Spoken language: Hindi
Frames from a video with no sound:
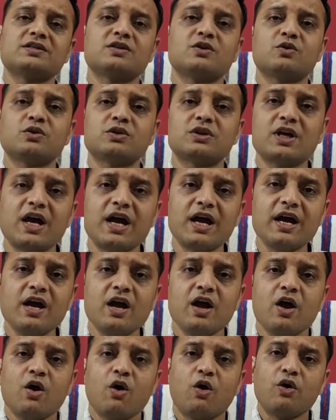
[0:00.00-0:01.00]
से होता है
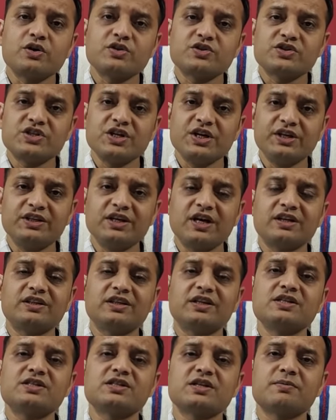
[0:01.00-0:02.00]
और सिर दर्द
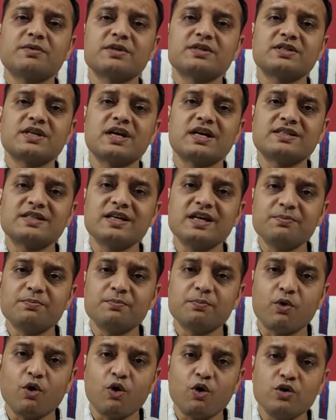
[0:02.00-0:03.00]
की समस्या से
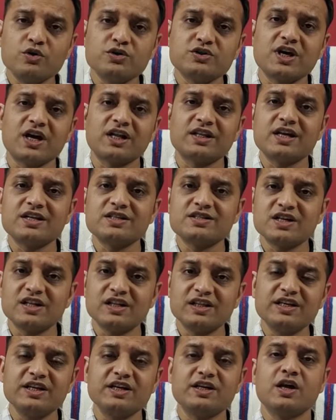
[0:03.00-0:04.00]
बहुत ज़्यादा
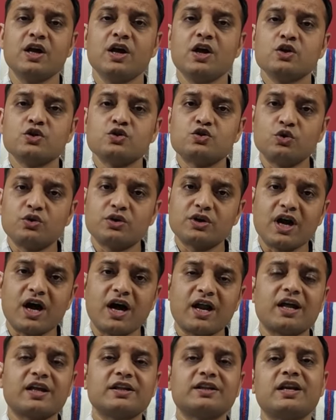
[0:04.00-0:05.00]
जल्दी
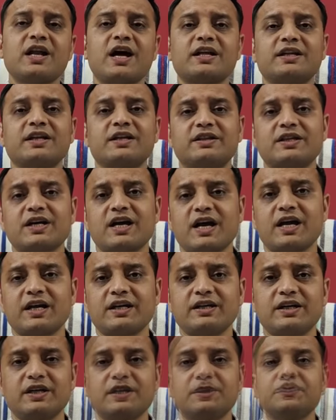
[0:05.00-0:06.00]
छुटकारा दिला देता है
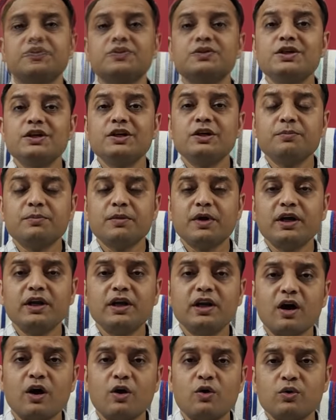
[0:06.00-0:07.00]
ये जिन
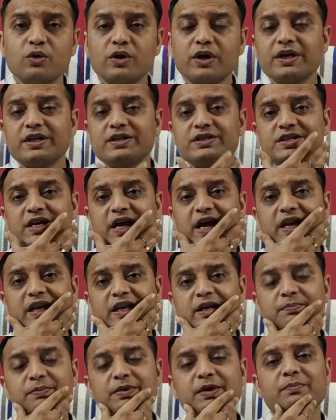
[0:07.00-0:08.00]
महिलाओं के
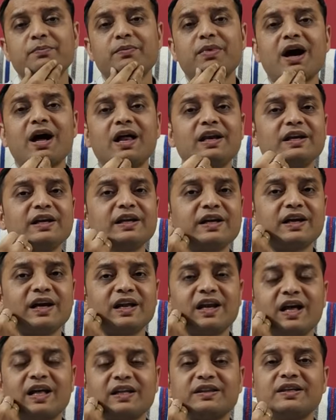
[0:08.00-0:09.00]
चेहरे पे बाल
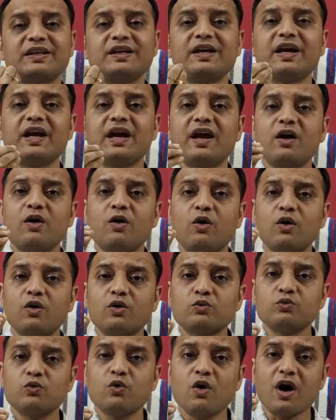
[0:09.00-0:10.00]
निकल आते हैं
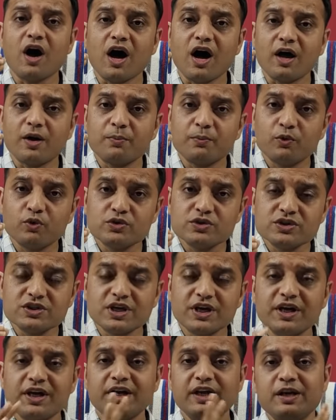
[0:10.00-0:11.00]
और वो हार्मोन्स
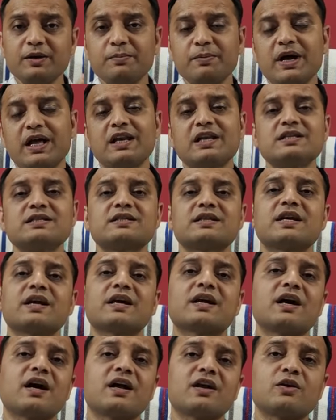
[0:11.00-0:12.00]
के इनबैलेंस के
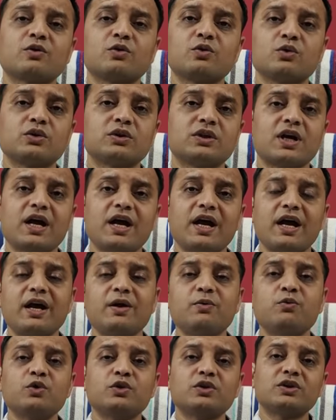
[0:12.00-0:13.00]
कारण होता है
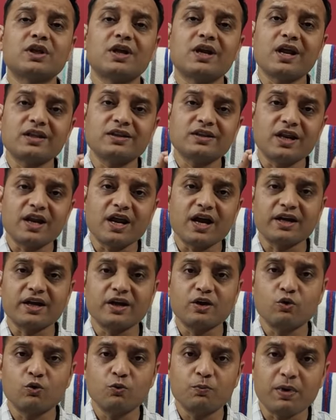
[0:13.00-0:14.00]
वो तरह तरह
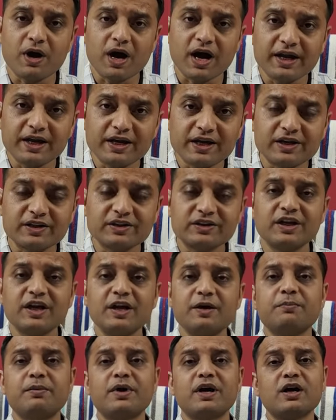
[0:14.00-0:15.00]
के उपाय करते
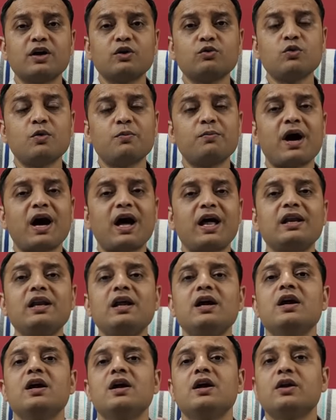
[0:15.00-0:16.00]
हैं मगर वो बाल
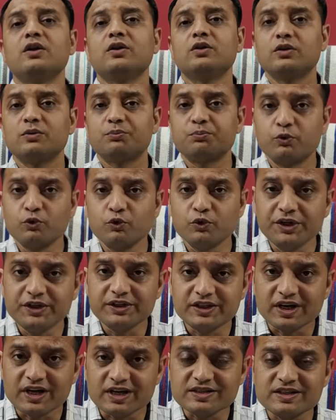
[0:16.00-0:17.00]
पूरी
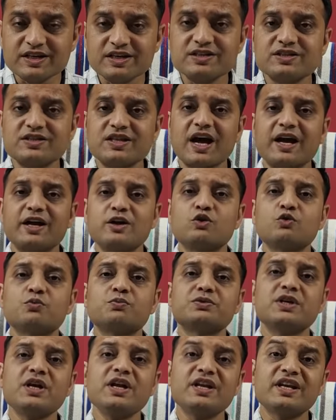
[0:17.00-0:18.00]
तरह से स्थायी रूप
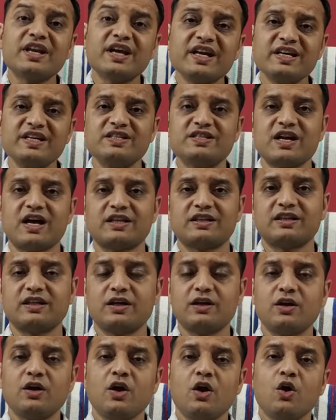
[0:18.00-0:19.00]
से नहीं
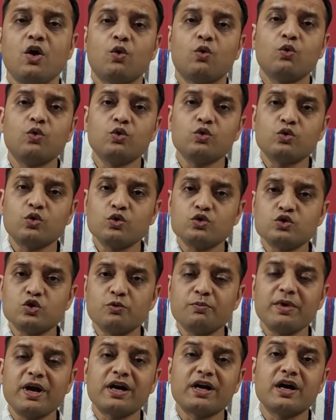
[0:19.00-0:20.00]
जाते उनको जो
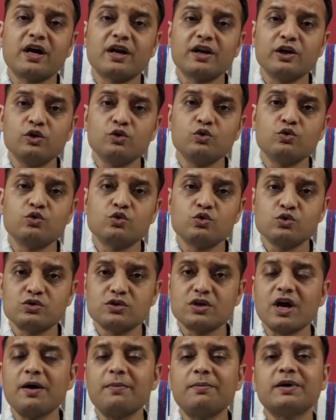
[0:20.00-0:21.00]
मैं घरेलू
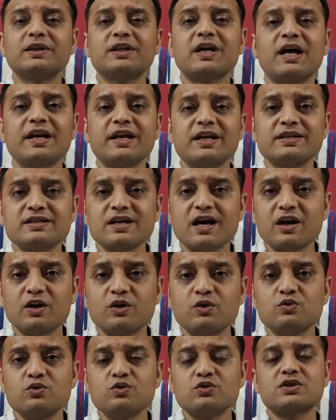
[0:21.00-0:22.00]
नुस्खा बताने जा
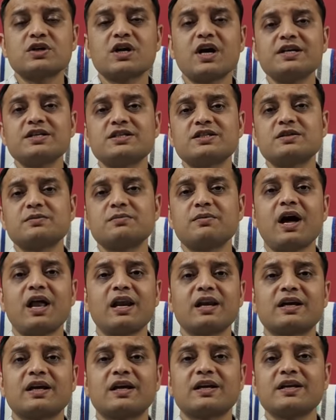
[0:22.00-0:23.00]
रहा हूँ उसका
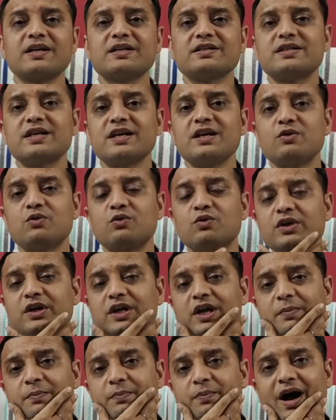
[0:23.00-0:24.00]
इस्तेमाल करने से
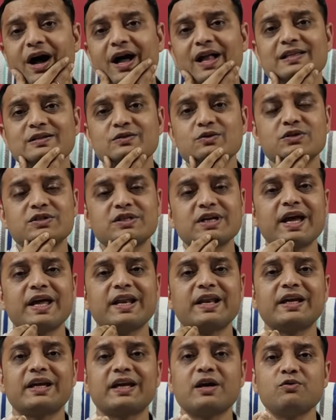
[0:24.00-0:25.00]
उनके बाल जो
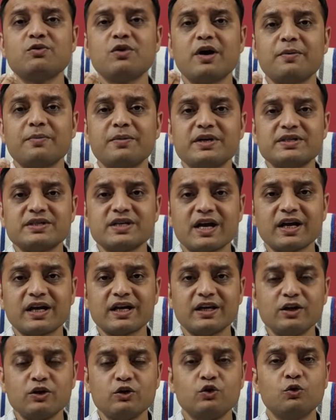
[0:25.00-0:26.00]
चेहरे के वो हमेशा
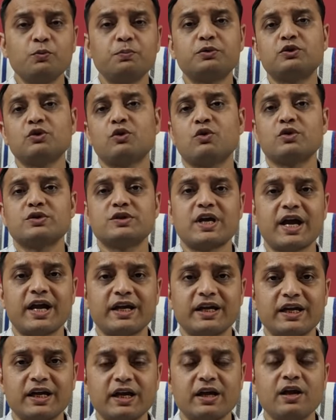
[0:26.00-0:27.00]
के लिए लुप्त हो
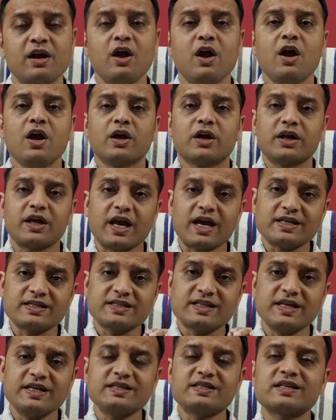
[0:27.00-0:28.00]
जाएंगे
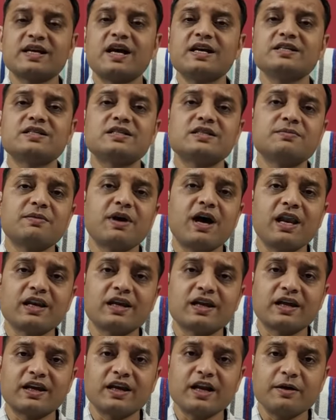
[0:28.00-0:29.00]
कैसे इसका इस्तेमाल
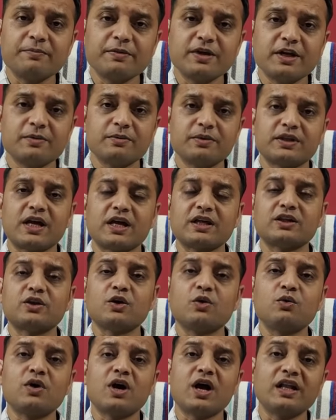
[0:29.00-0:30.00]
करना है मैं ये
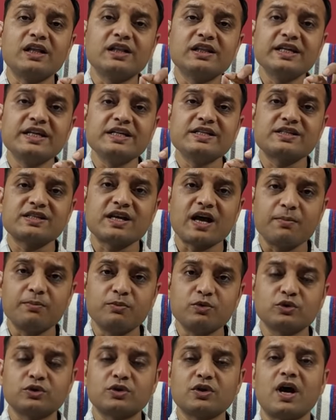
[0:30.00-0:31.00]
बताता हूँ हल्दी
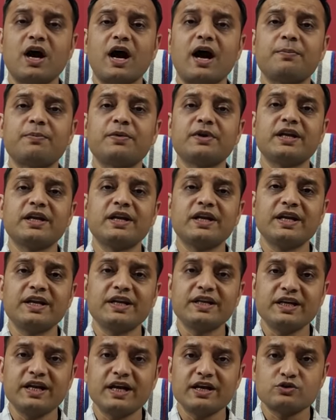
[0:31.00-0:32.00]
साबुत आपने
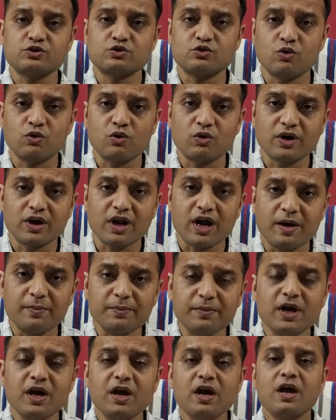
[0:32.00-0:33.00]
लेनी है 100 ग्राम